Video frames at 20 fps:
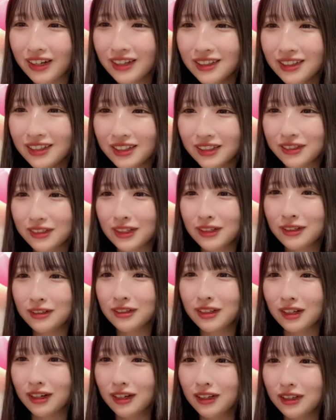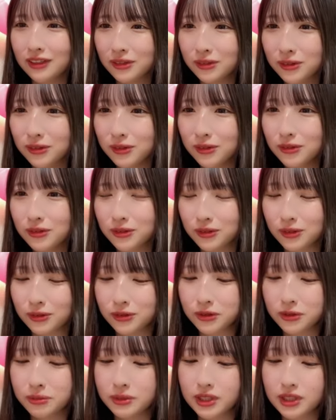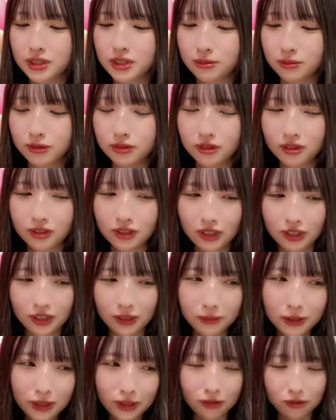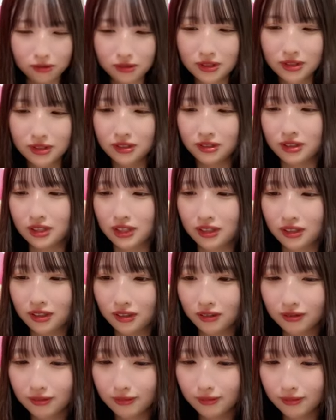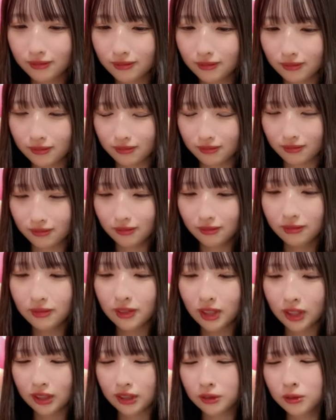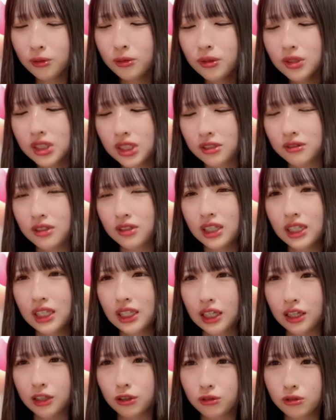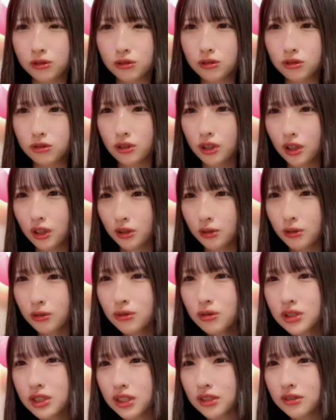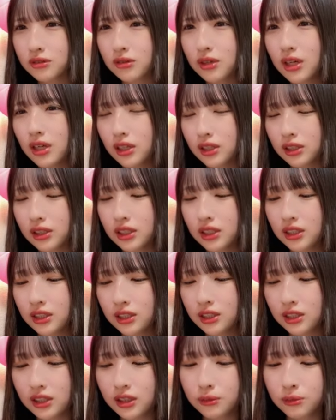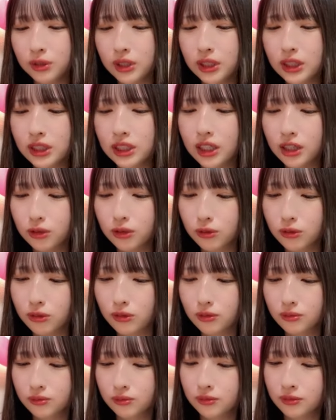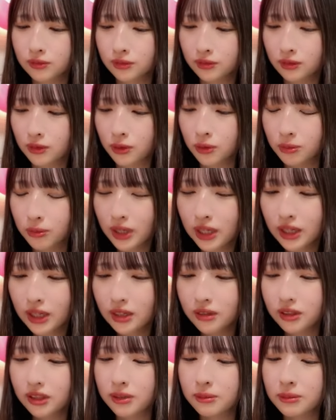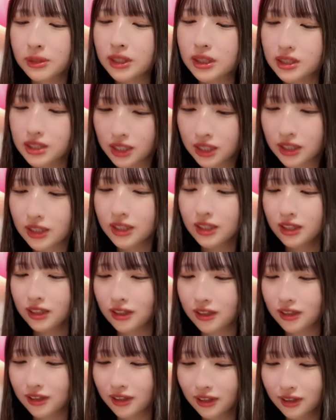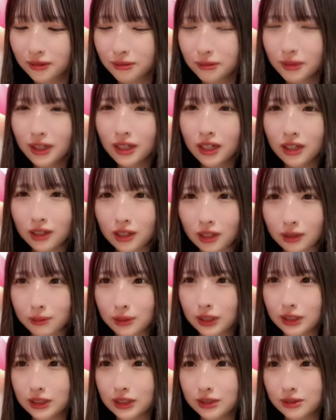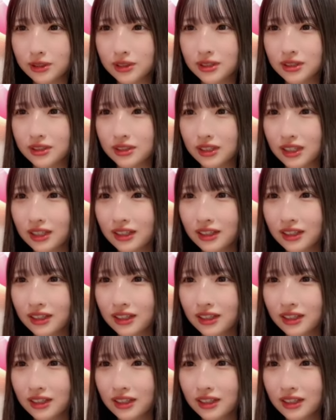分かってくれるなら堂々とよそ見してもえダメだろ普通になんかココちゃんはいいけどココちゃんは DD でもいいけどお前らはダメだぜお前らはダメだぜ普通に